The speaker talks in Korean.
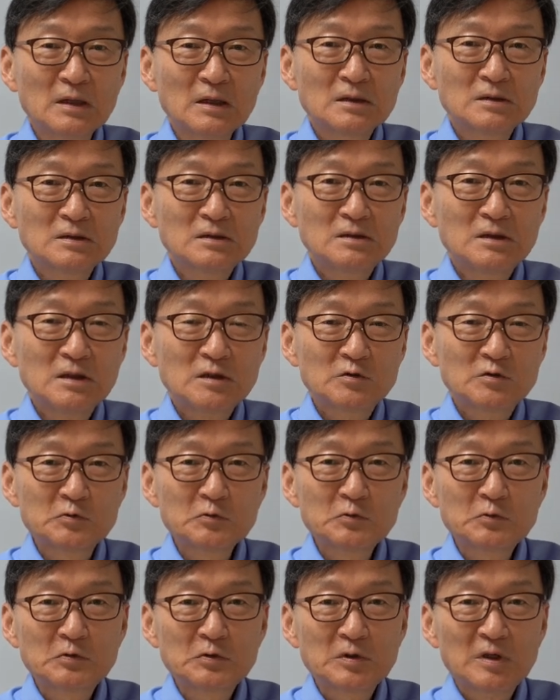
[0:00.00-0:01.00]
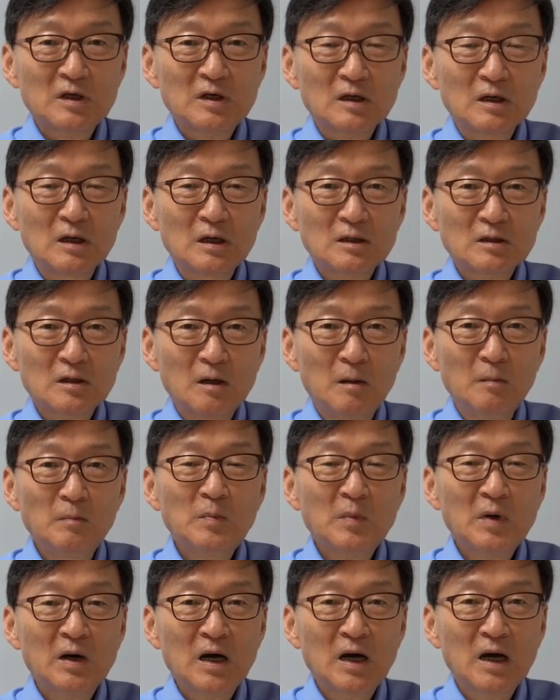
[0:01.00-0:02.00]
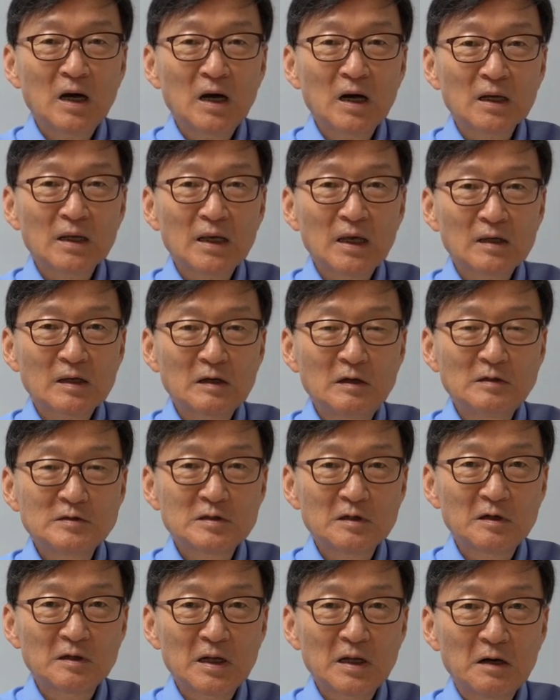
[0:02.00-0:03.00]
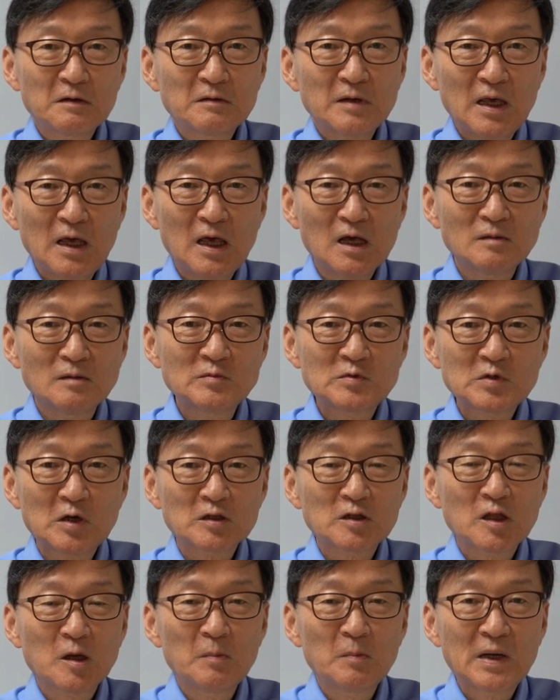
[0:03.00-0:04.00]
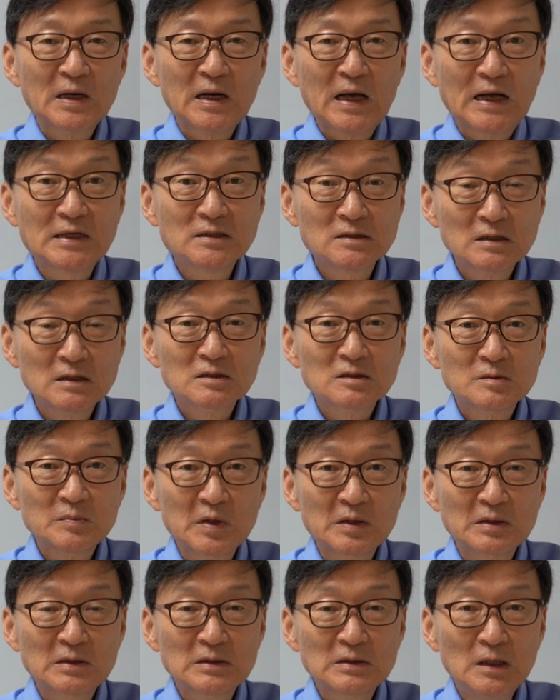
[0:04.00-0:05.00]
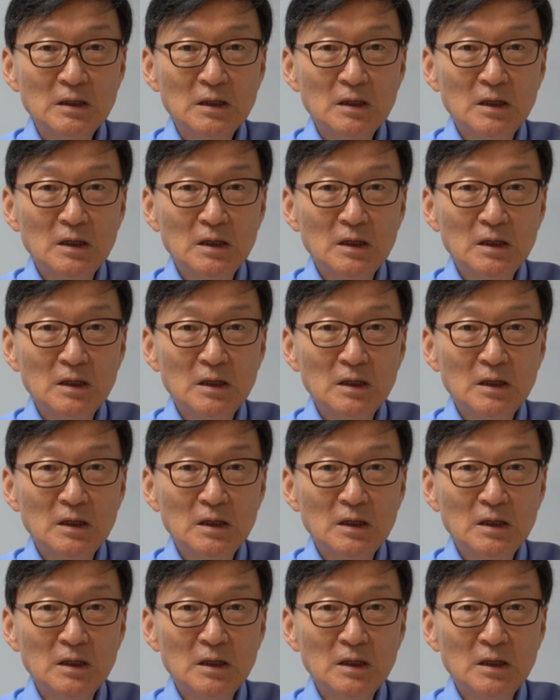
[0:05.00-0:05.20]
그때 중국이 현명하게 결정을 해갖고 해금 정책만 안 썼으면은